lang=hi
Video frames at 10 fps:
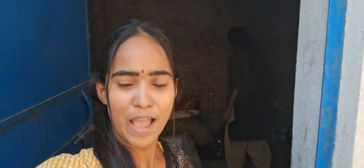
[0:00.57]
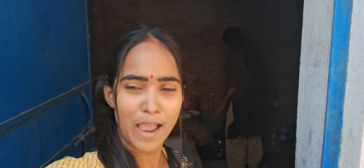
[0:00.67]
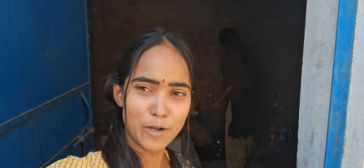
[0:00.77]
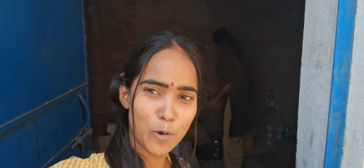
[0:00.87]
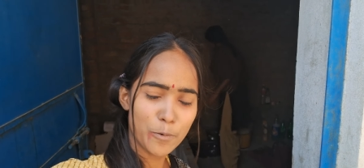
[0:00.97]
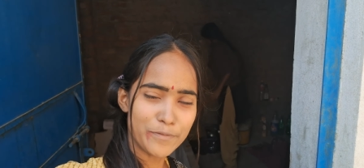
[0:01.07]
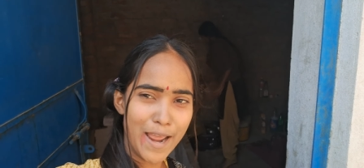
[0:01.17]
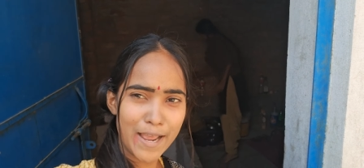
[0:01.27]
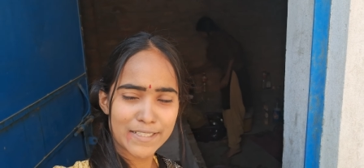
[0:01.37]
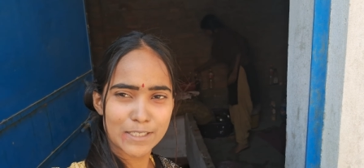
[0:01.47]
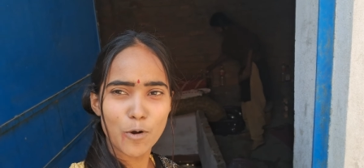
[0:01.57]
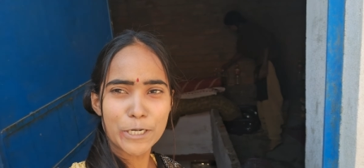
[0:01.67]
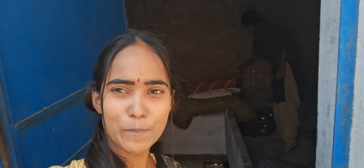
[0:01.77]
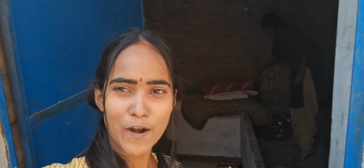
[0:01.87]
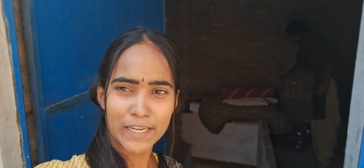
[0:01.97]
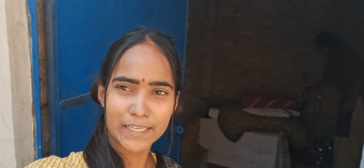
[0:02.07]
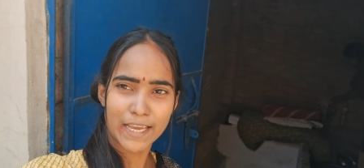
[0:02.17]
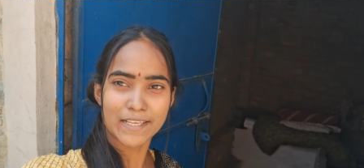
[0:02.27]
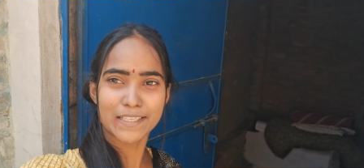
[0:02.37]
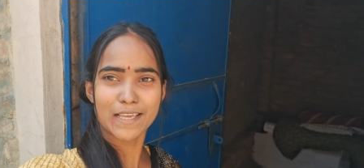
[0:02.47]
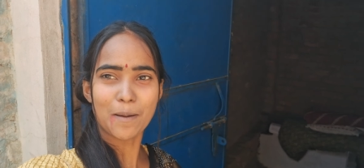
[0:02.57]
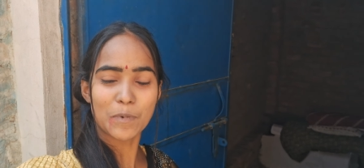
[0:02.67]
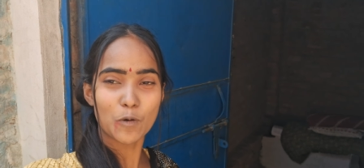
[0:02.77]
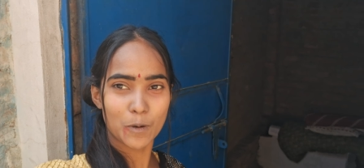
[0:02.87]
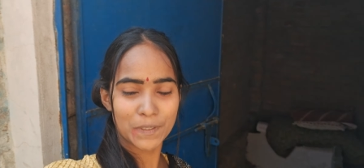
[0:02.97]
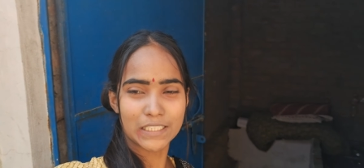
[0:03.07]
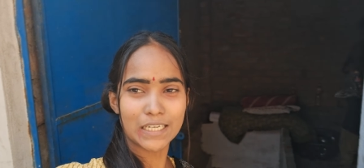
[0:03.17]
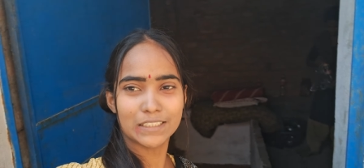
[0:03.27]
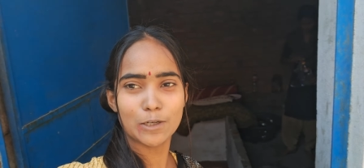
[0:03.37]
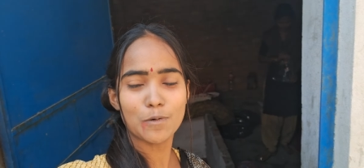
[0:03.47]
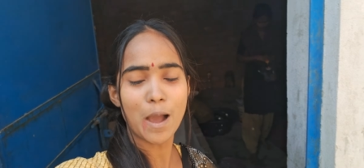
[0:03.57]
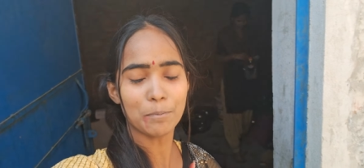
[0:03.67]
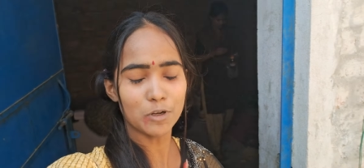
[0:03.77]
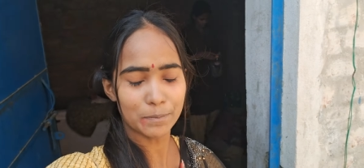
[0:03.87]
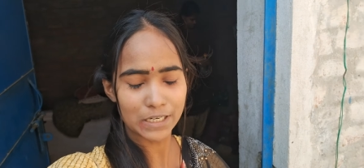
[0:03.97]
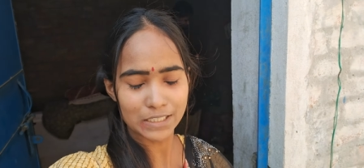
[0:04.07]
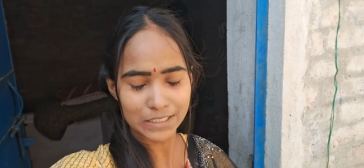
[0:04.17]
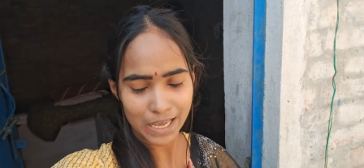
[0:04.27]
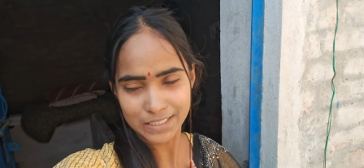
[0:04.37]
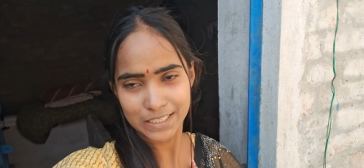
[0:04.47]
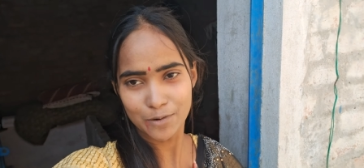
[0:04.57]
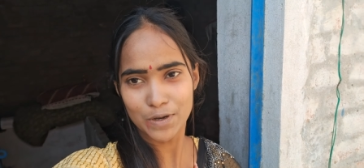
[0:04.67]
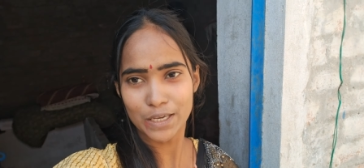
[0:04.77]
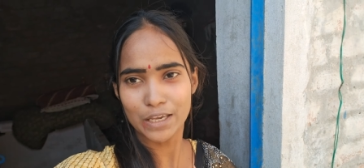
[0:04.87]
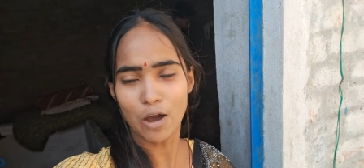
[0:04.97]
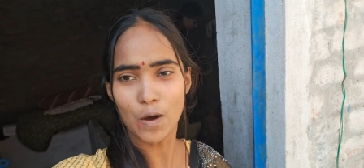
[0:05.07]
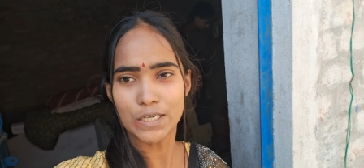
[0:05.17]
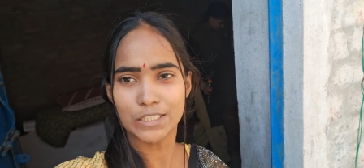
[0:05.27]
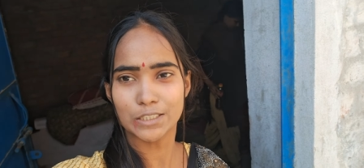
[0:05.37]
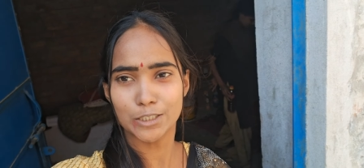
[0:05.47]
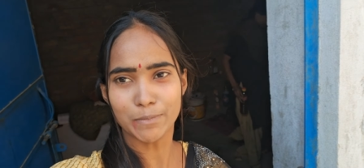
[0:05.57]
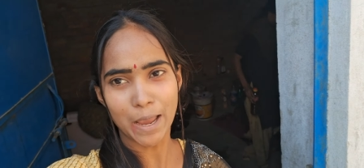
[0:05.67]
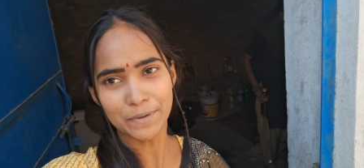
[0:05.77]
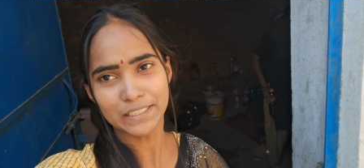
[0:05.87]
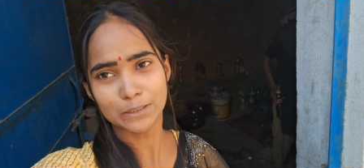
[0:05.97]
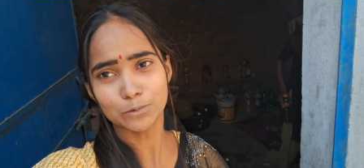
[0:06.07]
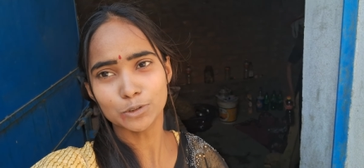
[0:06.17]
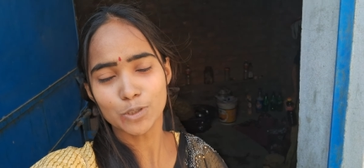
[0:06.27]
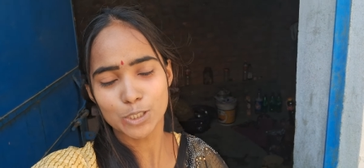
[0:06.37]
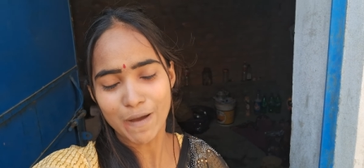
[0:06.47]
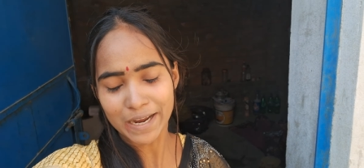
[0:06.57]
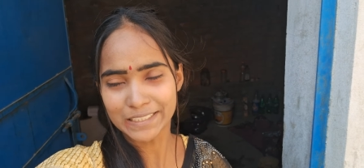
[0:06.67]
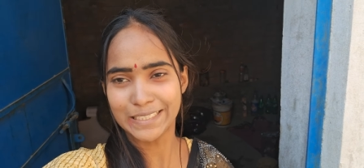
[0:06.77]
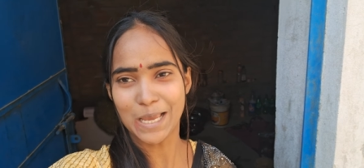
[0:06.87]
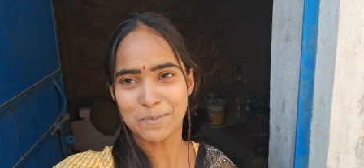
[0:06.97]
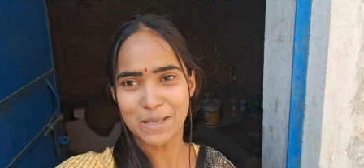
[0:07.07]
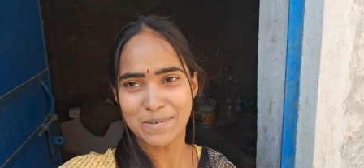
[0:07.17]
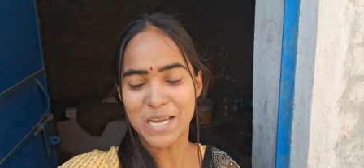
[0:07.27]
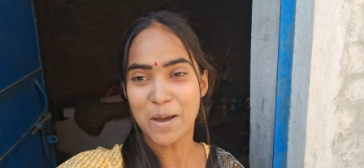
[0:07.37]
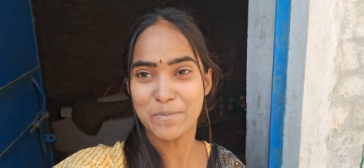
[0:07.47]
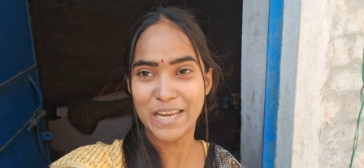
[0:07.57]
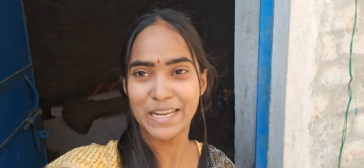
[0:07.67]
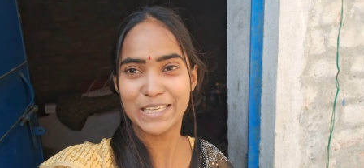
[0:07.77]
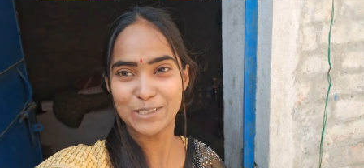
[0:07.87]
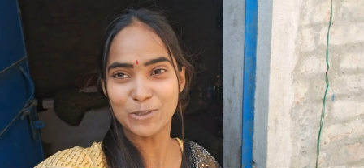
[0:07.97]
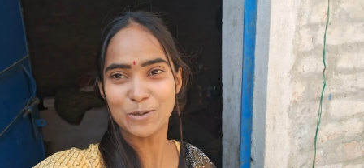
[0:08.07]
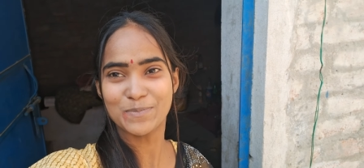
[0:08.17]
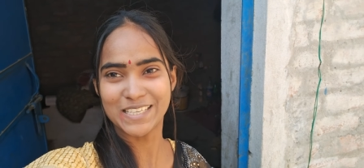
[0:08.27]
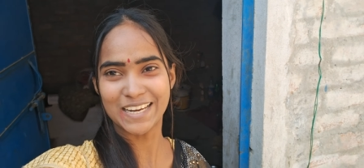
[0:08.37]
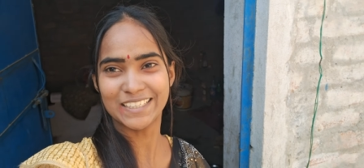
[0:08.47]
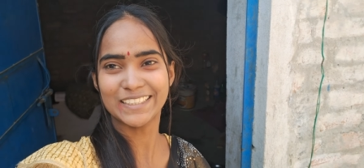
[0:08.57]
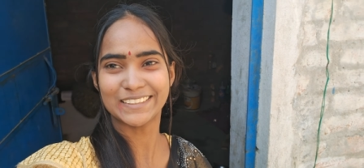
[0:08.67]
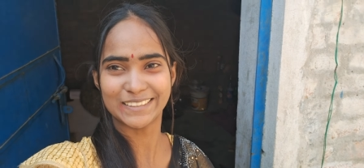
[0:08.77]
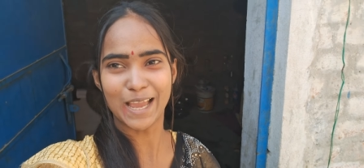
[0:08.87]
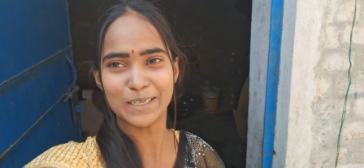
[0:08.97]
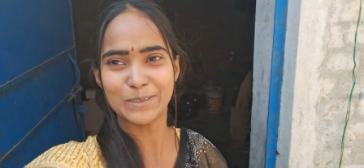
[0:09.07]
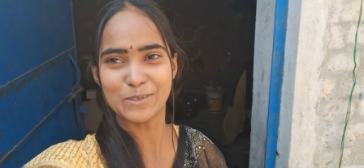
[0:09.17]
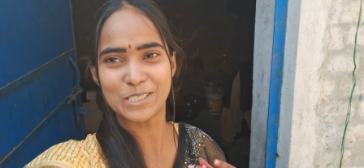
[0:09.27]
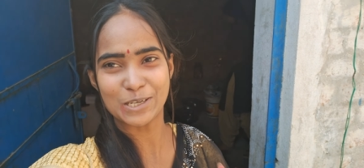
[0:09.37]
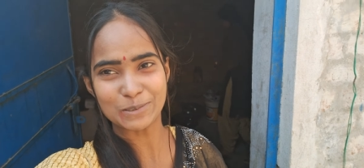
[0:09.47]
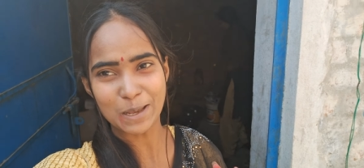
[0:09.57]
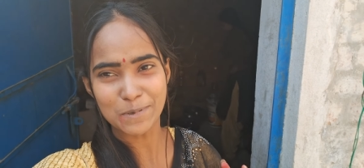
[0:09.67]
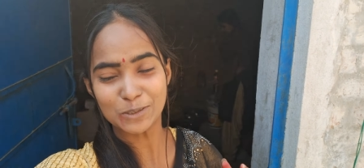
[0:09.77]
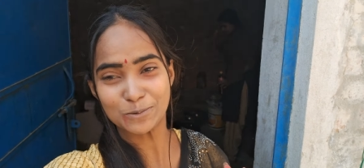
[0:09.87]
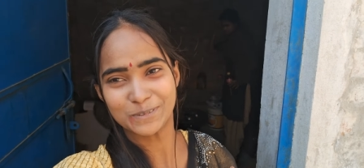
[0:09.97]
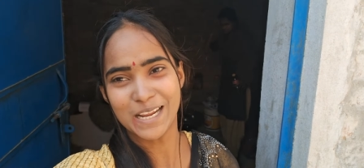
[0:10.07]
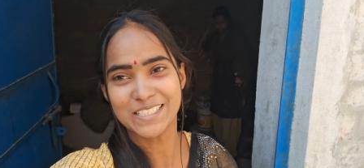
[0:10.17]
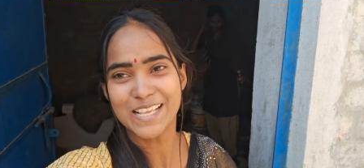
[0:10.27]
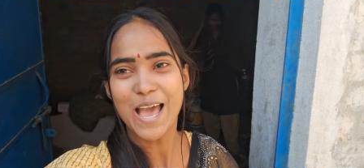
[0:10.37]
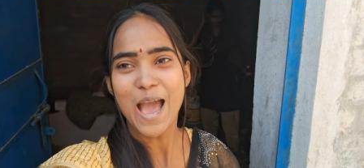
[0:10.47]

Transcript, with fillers: हेलो फ्रेंड्स गुड मॉर्निंग कैसे हैं आप लोग उम्मीद करती हूँ आप लोग बिल्कुल अच्छे होंगे और मैं भी ठीक हूँ तो स्वागत है आप सभी का मेरे यूट्यूब चैनल कत्यानी गुण चौदह में तो फ्रेंड्स